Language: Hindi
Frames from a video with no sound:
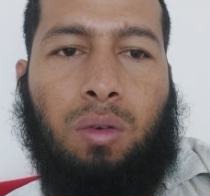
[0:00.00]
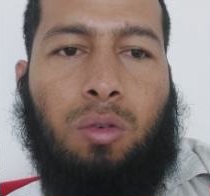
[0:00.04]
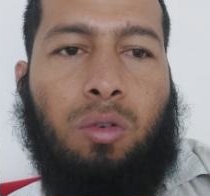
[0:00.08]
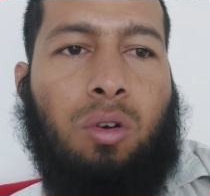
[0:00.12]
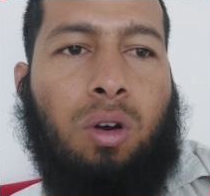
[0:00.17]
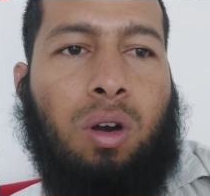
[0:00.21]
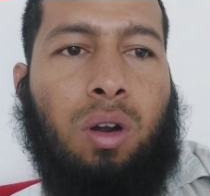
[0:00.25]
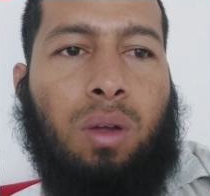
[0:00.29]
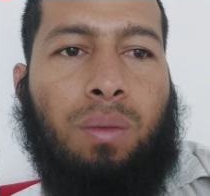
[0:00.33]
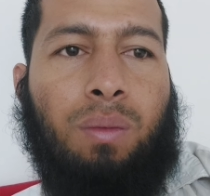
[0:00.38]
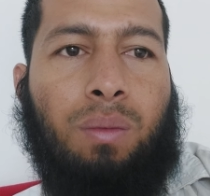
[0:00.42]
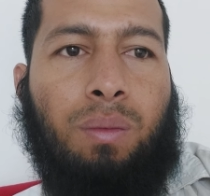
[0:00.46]

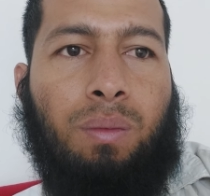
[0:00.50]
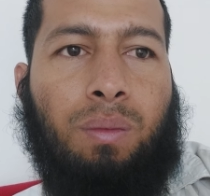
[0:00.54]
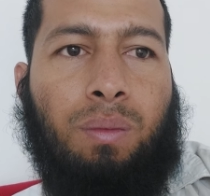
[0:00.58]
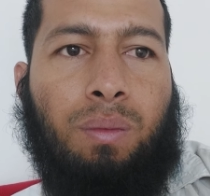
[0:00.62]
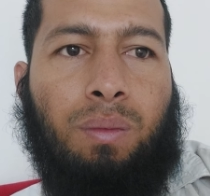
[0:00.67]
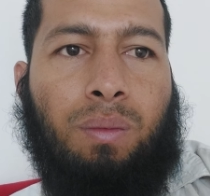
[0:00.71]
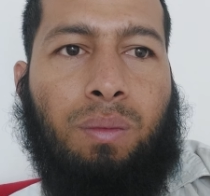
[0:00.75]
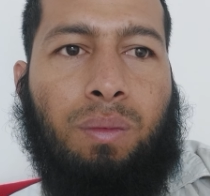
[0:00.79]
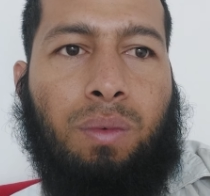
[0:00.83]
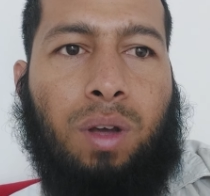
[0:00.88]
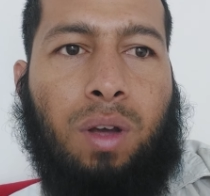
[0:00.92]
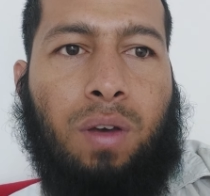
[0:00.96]
उन्होंने
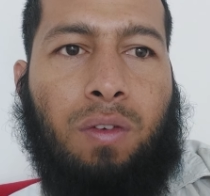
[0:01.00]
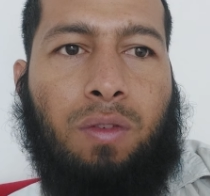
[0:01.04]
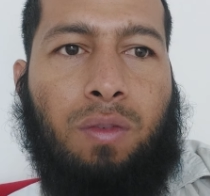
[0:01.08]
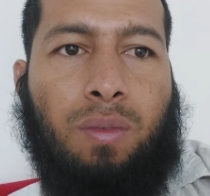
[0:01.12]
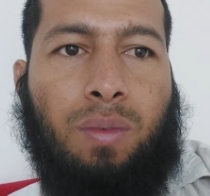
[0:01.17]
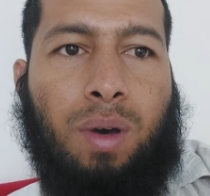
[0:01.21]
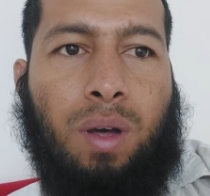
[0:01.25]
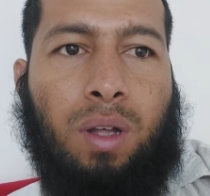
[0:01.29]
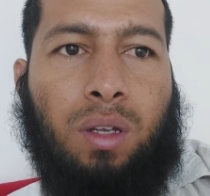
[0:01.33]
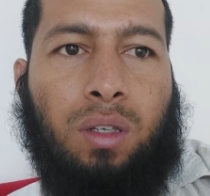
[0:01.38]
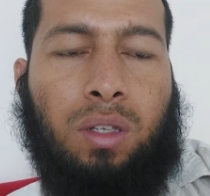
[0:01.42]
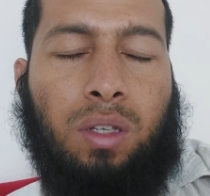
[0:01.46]
काफ़ी
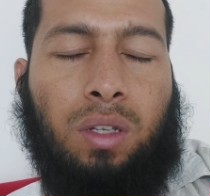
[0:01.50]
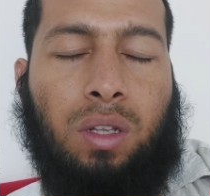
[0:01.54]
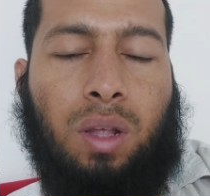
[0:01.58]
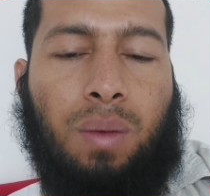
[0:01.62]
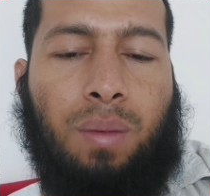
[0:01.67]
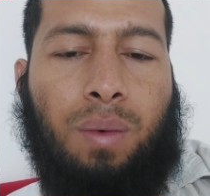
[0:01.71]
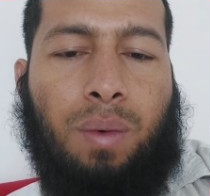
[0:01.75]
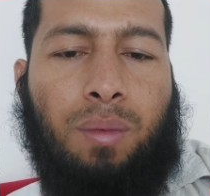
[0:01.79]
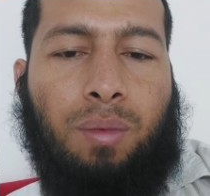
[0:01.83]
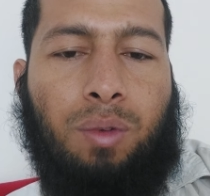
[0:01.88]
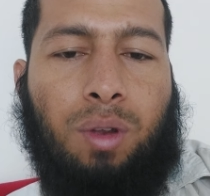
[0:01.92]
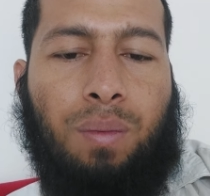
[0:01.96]
बातचीत के
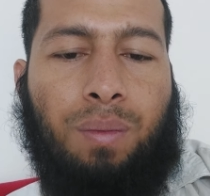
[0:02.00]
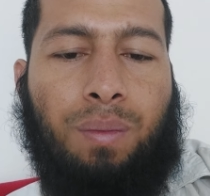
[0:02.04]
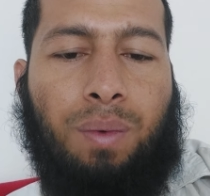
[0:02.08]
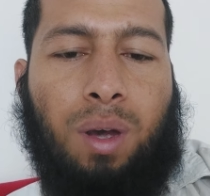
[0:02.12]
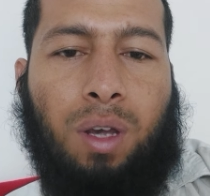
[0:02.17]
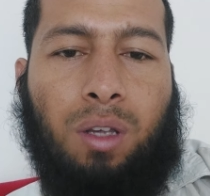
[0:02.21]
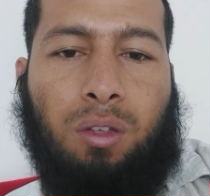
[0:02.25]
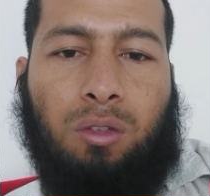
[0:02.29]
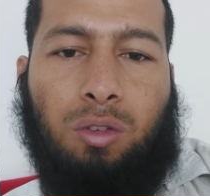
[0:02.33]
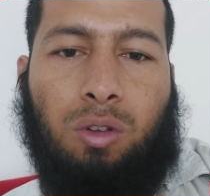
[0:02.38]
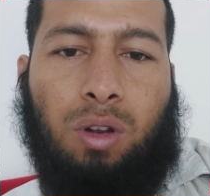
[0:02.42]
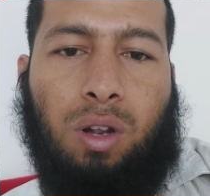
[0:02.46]
बाद मुझे
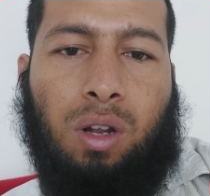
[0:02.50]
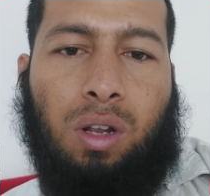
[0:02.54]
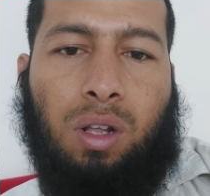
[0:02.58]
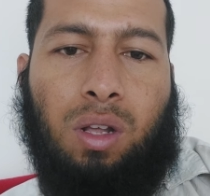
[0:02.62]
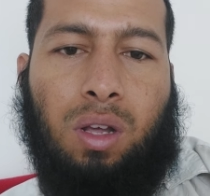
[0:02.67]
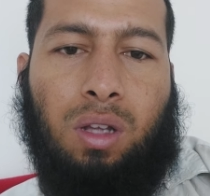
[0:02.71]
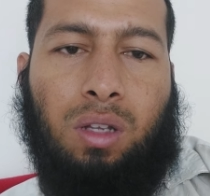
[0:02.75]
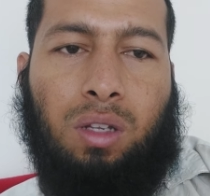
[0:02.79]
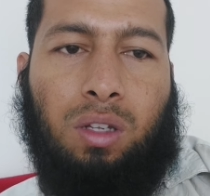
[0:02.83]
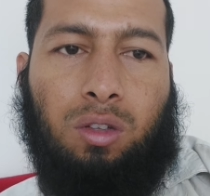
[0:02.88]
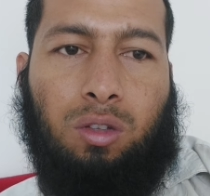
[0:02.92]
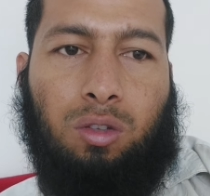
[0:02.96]
पाँच सौ रियाल
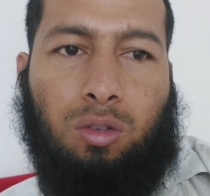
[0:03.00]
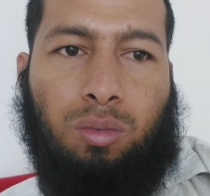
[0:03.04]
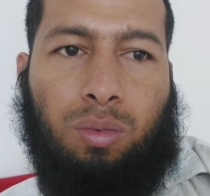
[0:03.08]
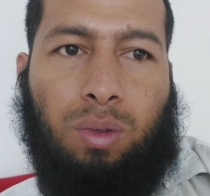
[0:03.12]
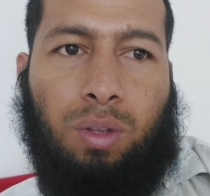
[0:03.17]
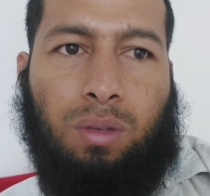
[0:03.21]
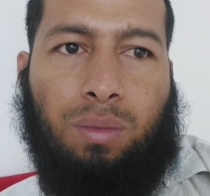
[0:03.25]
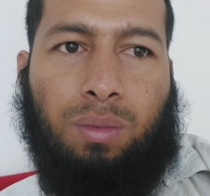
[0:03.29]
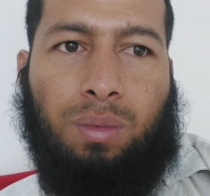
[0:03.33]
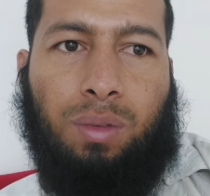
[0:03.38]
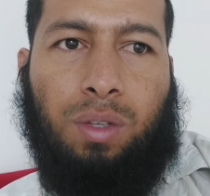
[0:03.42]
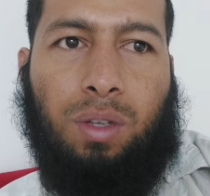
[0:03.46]
कहा जी तुम्हें इसमें